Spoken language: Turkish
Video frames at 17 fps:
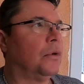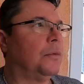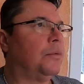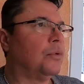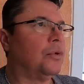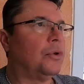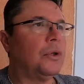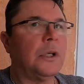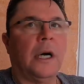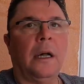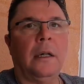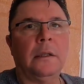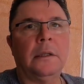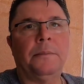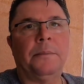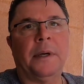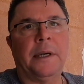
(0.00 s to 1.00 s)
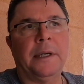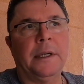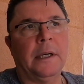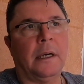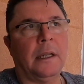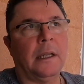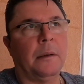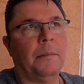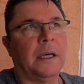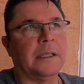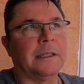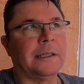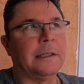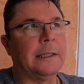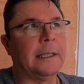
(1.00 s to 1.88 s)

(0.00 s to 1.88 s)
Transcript: öbürkünün aldığı parayı alamaz.